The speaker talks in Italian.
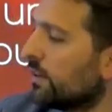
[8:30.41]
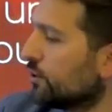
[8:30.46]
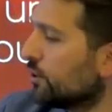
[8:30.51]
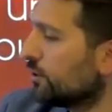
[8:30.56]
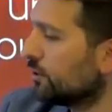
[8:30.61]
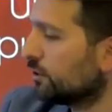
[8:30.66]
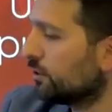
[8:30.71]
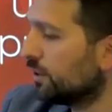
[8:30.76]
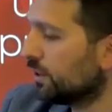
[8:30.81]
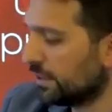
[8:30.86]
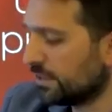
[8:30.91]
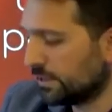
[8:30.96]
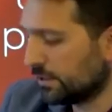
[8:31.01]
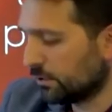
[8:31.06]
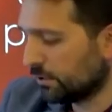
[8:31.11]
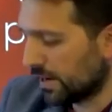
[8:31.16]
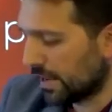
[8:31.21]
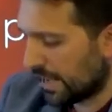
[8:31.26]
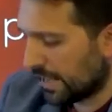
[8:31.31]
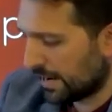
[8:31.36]
Il centro
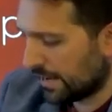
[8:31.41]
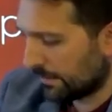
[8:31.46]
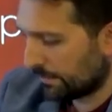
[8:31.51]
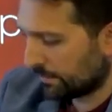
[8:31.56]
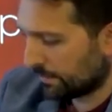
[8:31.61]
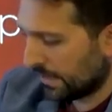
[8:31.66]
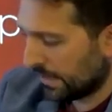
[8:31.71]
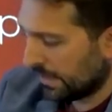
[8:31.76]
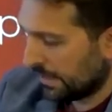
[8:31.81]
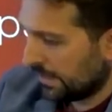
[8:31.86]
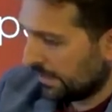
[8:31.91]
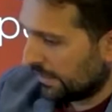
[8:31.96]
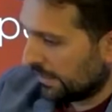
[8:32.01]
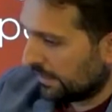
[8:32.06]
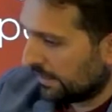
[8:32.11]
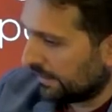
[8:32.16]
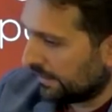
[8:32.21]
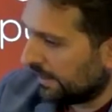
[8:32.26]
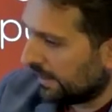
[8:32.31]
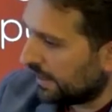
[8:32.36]
direzionale
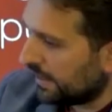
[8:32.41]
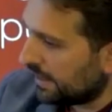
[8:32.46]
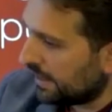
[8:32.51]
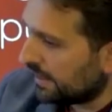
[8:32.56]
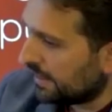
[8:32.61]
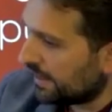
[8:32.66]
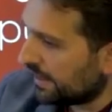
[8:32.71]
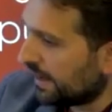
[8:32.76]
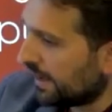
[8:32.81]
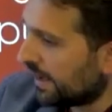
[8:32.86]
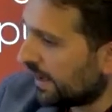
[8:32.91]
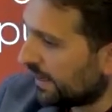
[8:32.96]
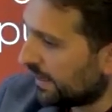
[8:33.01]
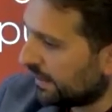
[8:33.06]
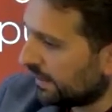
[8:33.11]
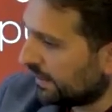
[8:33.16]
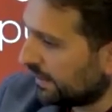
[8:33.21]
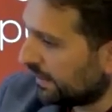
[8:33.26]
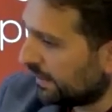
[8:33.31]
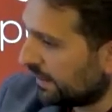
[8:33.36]
Nell'idea
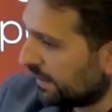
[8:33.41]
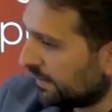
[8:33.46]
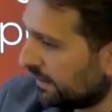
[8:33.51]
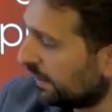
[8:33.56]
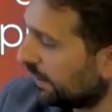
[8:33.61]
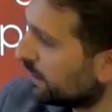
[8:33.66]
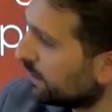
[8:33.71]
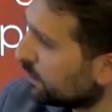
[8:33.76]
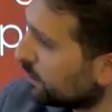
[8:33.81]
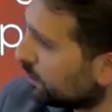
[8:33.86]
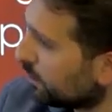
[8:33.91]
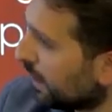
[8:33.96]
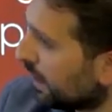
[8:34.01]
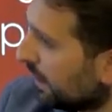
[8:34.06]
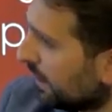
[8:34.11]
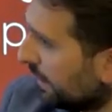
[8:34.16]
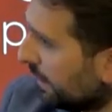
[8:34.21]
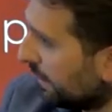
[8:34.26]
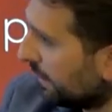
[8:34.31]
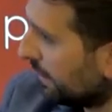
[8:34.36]
di Kenzo
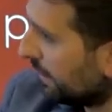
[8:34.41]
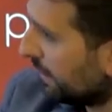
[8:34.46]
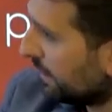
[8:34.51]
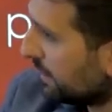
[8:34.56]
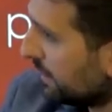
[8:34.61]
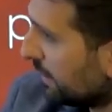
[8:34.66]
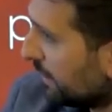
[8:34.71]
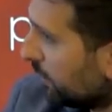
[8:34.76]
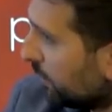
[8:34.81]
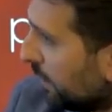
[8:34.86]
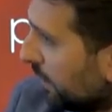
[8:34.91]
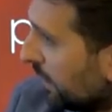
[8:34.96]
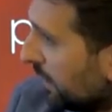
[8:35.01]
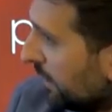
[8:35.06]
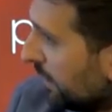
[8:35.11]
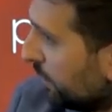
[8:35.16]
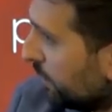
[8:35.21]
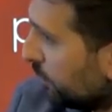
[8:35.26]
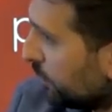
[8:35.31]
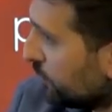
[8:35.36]
Tang, che è stato
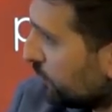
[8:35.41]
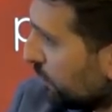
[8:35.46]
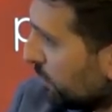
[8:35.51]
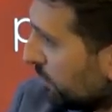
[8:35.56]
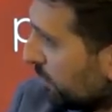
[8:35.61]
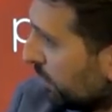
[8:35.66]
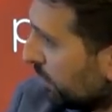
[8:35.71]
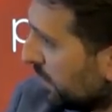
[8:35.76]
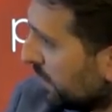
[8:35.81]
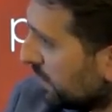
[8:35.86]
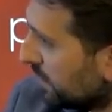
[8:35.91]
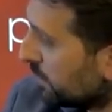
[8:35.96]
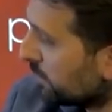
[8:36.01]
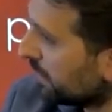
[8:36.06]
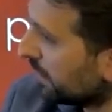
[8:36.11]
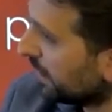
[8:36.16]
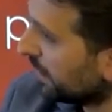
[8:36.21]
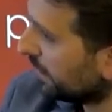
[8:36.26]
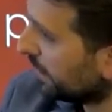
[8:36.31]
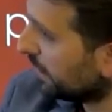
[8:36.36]
l'architetto giapponese
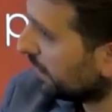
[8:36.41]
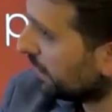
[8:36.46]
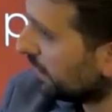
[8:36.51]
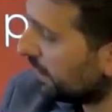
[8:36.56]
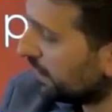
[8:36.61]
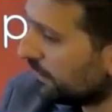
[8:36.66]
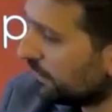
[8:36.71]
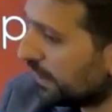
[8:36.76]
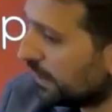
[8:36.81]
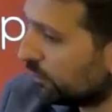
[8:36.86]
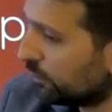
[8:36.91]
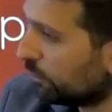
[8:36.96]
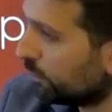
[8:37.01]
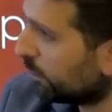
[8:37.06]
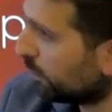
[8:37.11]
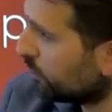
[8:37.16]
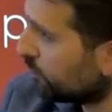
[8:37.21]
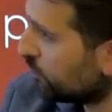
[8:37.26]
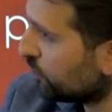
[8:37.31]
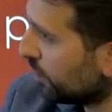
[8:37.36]
insomma, che ha rilevato il
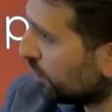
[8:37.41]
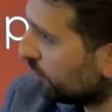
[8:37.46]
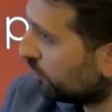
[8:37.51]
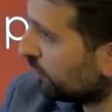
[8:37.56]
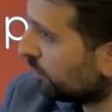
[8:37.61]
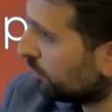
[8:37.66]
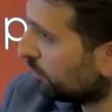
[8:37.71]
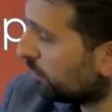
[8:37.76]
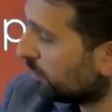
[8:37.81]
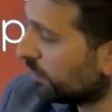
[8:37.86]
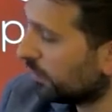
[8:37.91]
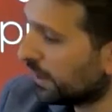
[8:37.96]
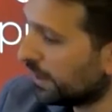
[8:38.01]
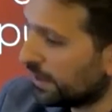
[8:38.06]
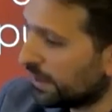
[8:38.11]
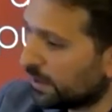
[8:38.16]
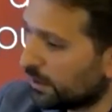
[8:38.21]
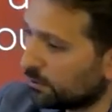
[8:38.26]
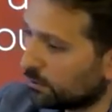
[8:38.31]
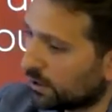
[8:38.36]
progetto e poi ha
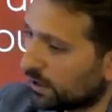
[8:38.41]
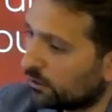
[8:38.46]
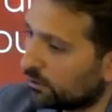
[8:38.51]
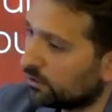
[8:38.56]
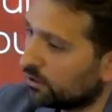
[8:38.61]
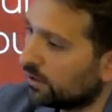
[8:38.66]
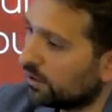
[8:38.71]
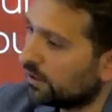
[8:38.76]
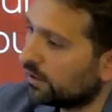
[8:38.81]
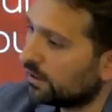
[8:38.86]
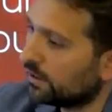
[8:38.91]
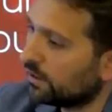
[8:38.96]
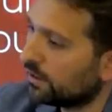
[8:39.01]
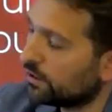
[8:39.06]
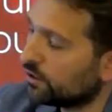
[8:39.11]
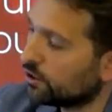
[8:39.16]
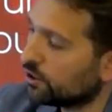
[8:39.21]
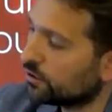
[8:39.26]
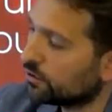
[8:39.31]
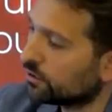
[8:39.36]
inaugurato il,
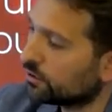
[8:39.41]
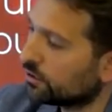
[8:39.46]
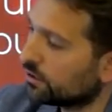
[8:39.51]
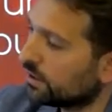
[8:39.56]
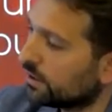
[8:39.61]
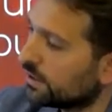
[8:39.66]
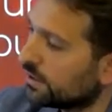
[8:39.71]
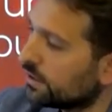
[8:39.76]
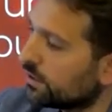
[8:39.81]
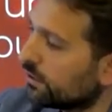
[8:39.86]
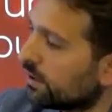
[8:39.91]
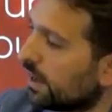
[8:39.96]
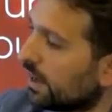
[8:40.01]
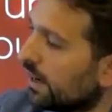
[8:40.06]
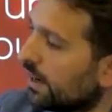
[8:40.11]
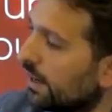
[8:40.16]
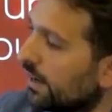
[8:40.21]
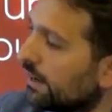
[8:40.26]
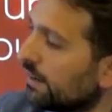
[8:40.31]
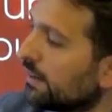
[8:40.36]
il centro
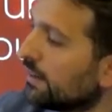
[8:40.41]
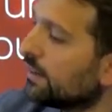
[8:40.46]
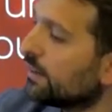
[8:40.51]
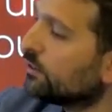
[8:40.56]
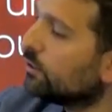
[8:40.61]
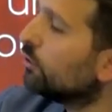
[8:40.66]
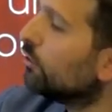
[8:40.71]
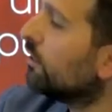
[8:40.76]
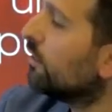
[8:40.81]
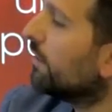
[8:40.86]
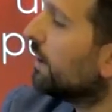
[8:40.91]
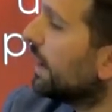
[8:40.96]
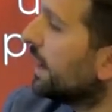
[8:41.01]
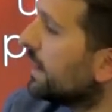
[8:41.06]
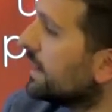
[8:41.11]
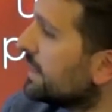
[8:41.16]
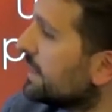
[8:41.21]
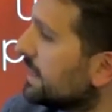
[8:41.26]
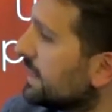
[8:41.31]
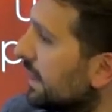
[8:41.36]
direzionale, doveva
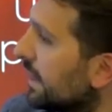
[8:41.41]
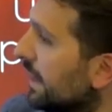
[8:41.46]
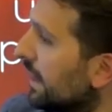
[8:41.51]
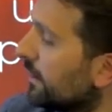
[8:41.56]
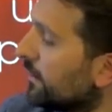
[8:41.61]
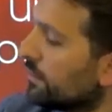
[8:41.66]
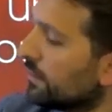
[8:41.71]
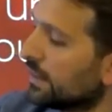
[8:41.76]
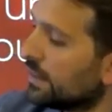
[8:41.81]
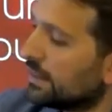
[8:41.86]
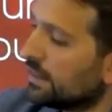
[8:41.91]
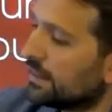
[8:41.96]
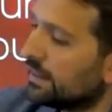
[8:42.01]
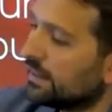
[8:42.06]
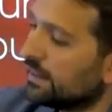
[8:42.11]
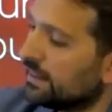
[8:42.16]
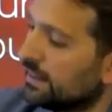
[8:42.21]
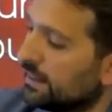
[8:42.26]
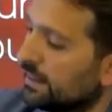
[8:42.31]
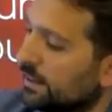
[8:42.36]
essere,
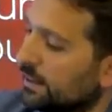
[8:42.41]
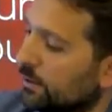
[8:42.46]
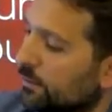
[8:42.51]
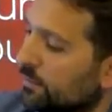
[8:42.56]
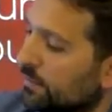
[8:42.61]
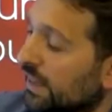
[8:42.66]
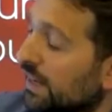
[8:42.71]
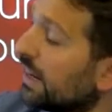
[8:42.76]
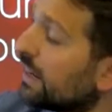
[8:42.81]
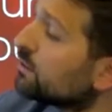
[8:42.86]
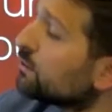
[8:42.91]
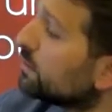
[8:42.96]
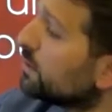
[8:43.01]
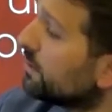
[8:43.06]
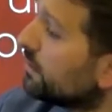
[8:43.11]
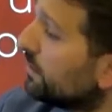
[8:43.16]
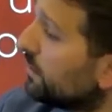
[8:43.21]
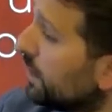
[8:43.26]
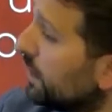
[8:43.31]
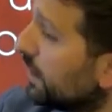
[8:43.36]
eh, la,
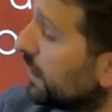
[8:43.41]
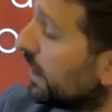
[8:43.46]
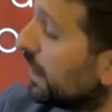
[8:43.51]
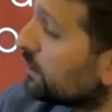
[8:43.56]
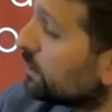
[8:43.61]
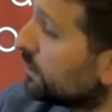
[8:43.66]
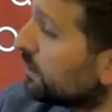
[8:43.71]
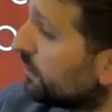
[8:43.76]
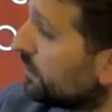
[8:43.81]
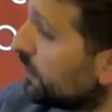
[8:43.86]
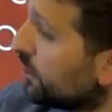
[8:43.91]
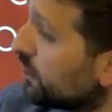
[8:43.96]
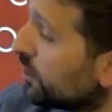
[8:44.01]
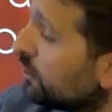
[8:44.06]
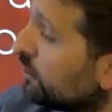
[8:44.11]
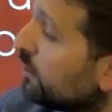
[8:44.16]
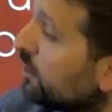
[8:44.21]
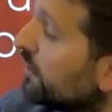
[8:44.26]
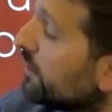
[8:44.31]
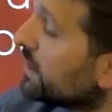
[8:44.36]
superfi la, superficie
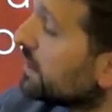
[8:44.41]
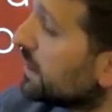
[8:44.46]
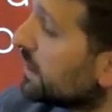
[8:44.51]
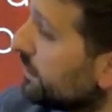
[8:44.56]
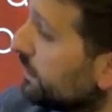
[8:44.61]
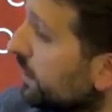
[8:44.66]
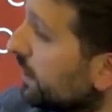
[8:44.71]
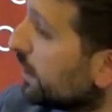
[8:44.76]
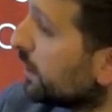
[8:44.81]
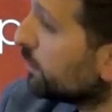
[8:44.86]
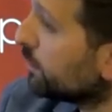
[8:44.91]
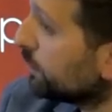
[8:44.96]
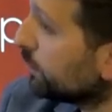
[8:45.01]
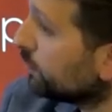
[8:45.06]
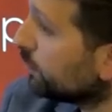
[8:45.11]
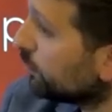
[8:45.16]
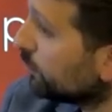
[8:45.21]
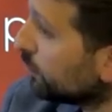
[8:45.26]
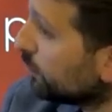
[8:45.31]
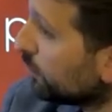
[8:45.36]
doveva servire
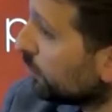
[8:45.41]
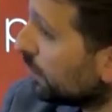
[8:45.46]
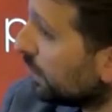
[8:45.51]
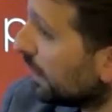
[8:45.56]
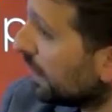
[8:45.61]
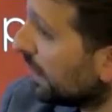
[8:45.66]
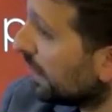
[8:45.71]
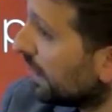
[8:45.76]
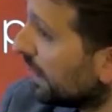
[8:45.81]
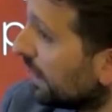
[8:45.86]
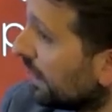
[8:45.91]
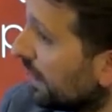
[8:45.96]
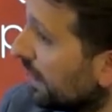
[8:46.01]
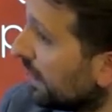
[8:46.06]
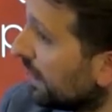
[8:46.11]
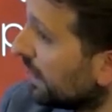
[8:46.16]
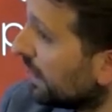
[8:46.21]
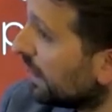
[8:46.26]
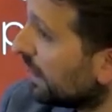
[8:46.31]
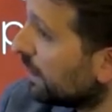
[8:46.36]
appunto
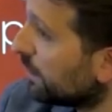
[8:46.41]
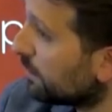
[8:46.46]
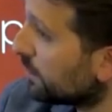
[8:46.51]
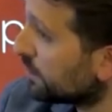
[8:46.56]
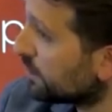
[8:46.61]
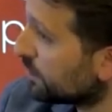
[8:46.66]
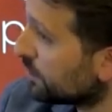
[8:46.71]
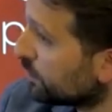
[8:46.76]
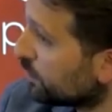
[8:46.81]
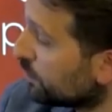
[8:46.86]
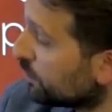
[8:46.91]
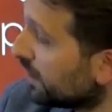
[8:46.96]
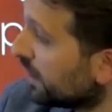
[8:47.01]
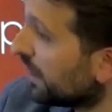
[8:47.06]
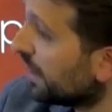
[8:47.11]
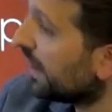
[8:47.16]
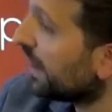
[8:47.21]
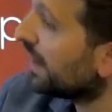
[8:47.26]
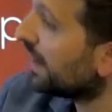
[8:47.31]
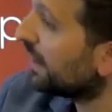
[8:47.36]
a, alle
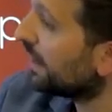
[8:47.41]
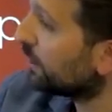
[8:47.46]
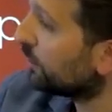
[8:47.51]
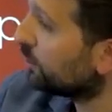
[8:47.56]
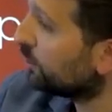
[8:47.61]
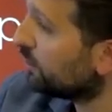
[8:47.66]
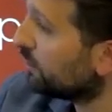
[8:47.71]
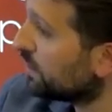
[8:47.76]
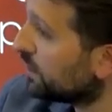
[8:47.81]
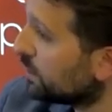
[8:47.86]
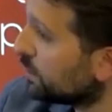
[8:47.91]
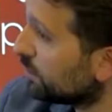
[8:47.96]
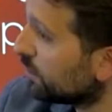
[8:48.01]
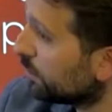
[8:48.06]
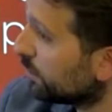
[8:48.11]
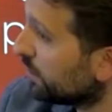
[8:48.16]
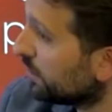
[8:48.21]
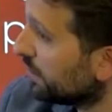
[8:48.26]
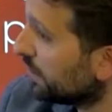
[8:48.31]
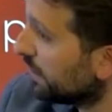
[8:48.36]
persone e alla condivisione,
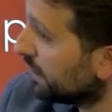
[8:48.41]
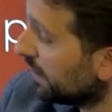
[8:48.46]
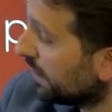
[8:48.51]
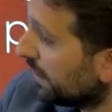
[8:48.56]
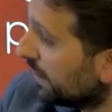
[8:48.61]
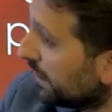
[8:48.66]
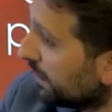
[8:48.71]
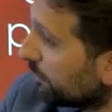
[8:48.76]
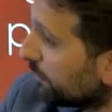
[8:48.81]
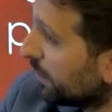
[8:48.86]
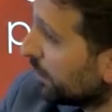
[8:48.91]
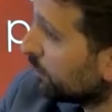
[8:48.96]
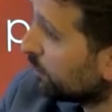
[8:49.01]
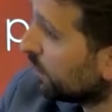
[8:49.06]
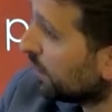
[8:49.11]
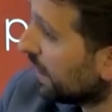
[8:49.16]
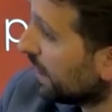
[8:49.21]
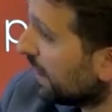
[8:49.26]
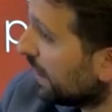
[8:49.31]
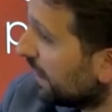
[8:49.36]
quindi era
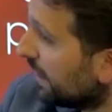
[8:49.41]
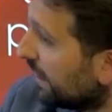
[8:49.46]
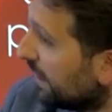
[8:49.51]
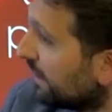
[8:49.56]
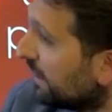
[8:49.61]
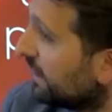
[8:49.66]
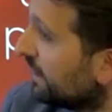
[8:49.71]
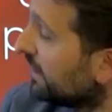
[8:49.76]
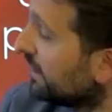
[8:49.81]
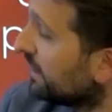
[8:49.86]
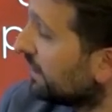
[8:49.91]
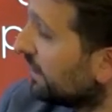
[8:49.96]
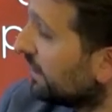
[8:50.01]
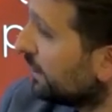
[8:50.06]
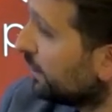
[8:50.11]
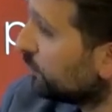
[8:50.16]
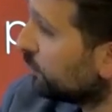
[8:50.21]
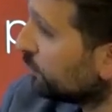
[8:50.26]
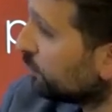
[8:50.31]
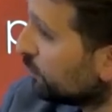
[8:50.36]
pedonale,
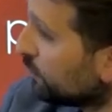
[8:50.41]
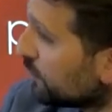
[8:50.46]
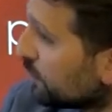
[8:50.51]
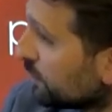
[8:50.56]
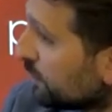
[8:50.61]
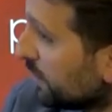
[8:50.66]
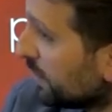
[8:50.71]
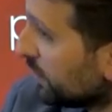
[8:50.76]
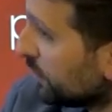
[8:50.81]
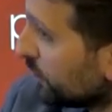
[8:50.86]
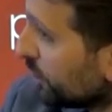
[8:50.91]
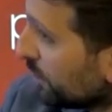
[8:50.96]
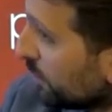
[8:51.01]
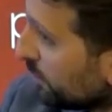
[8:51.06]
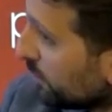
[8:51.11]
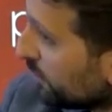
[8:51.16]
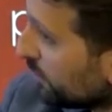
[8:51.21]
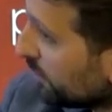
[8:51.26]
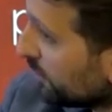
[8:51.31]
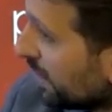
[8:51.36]
e tutto insomma
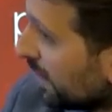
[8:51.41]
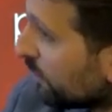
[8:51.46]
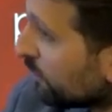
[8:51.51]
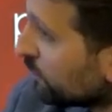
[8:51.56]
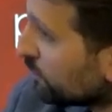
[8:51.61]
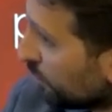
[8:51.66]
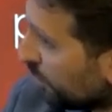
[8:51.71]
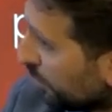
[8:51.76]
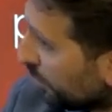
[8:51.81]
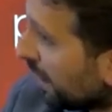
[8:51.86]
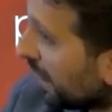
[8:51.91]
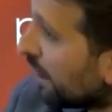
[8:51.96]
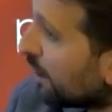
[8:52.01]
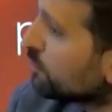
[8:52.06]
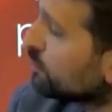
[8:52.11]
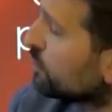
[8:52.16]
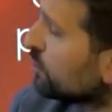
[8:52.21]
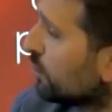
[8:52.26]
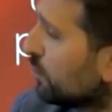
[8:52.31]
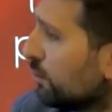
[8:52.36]
diciamo a uso, a
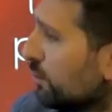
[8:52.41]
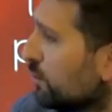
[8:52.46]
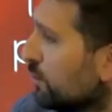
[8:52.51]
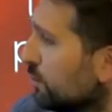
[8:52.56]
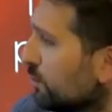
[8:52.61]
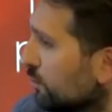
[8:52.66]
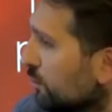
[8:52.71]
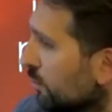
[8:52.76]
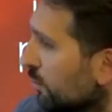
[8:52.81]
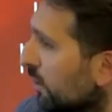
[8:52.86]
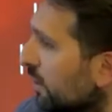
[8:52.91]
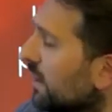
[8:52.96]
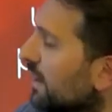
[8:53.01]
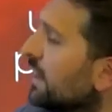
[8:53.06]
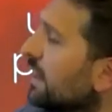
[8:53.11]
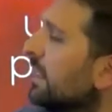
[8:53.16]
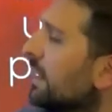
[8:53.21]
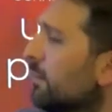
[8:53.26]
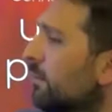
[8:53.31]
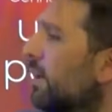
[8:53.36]
uso e consumo
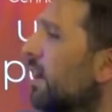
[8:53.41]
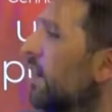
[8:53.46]
una